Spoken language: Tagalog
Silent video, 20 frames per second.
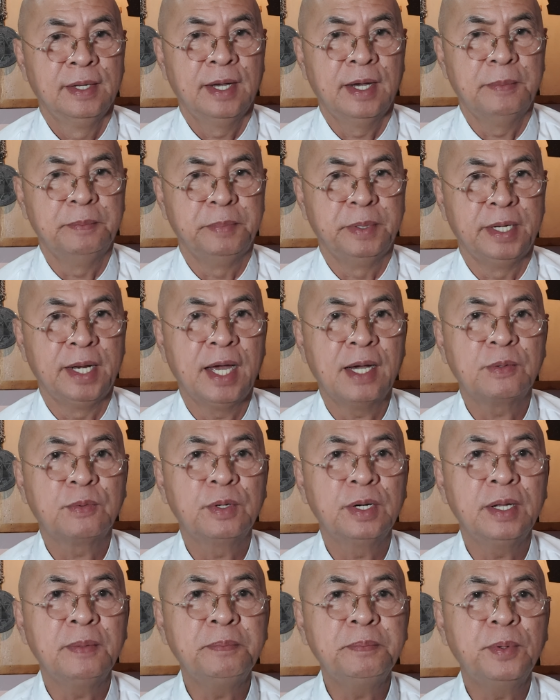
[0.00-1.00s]
Ang binago
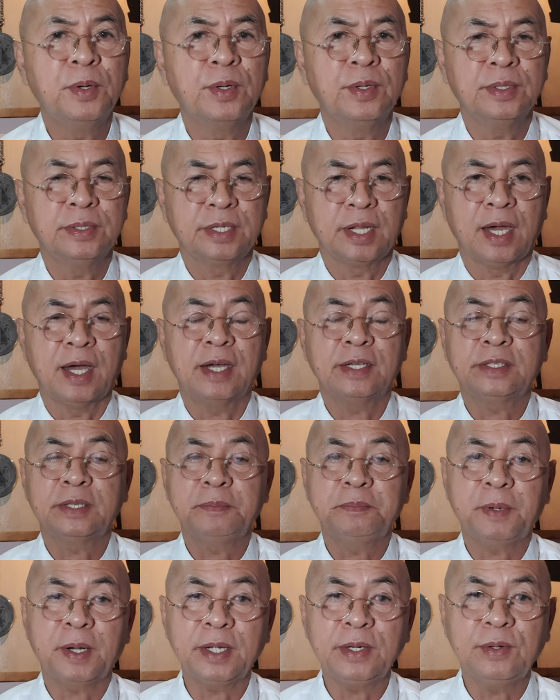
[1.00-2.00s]
lang po ng
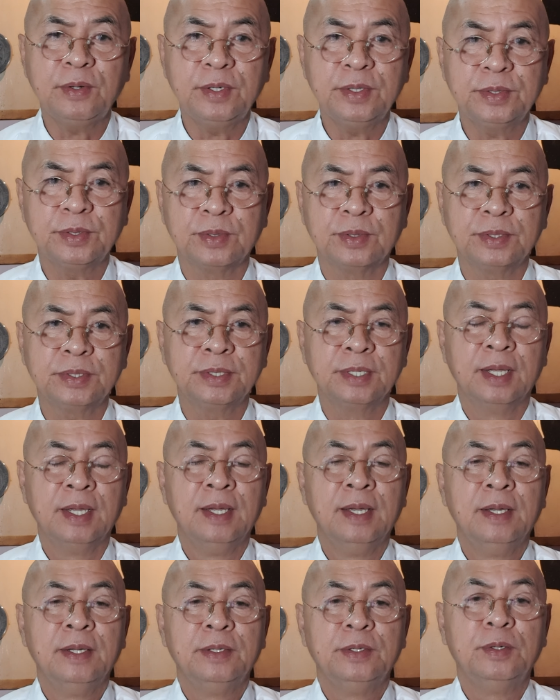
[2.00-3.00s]
ating Panginoon Jesus,
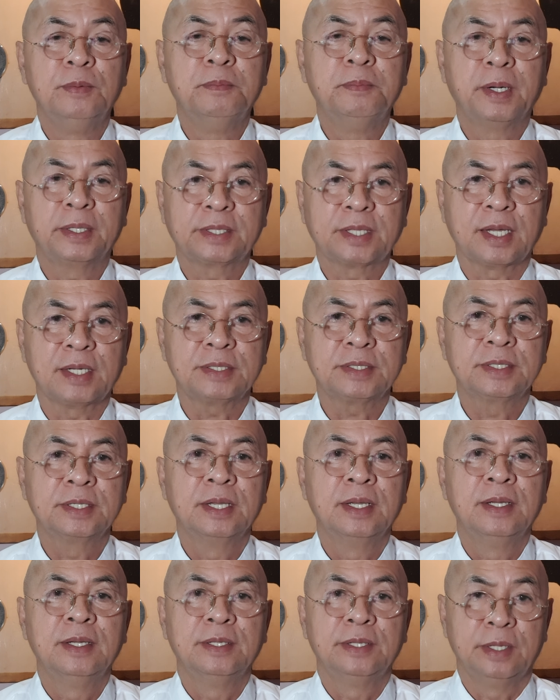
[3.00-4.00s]
yung batas
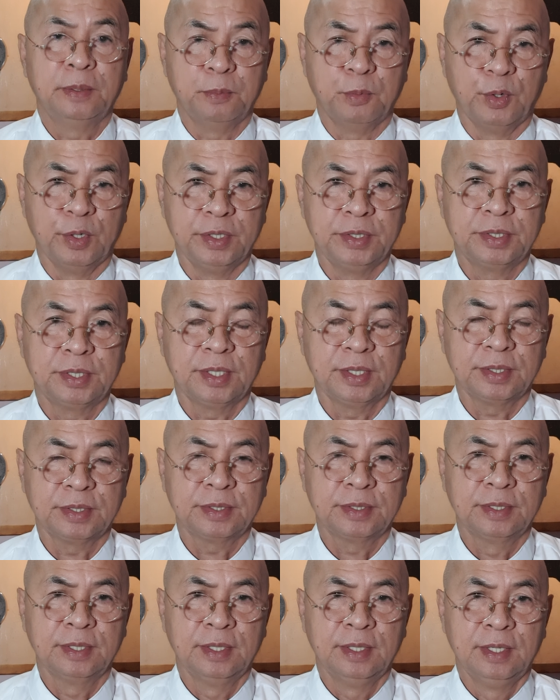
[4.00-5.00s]
ni Moises.